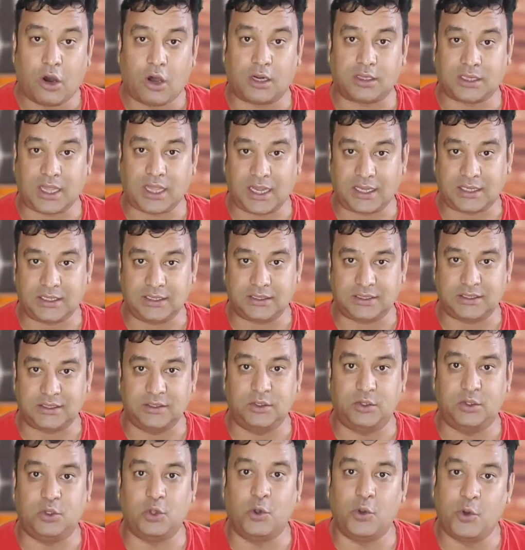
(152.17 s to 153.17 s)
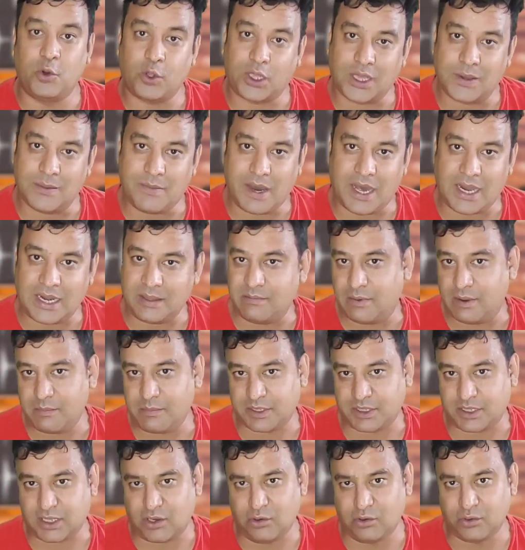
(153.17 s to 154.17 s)
और ताकत दोनों के बारे में
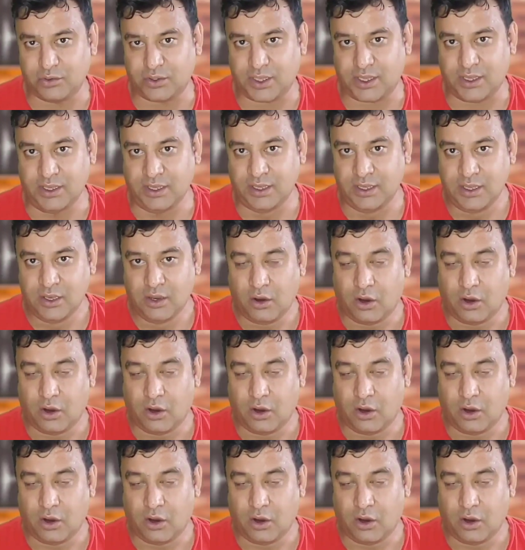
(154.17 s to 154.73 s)
पता होता है